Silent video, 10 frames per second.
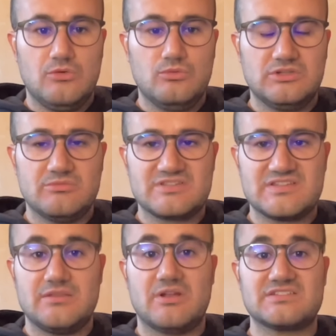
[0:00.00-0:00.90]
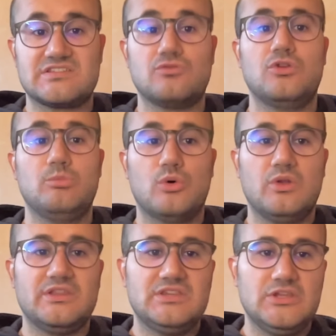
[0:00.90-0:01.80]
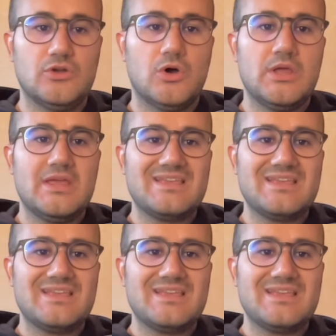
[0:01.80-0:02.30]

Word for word: nell'ultima settimana, secondo il bollettino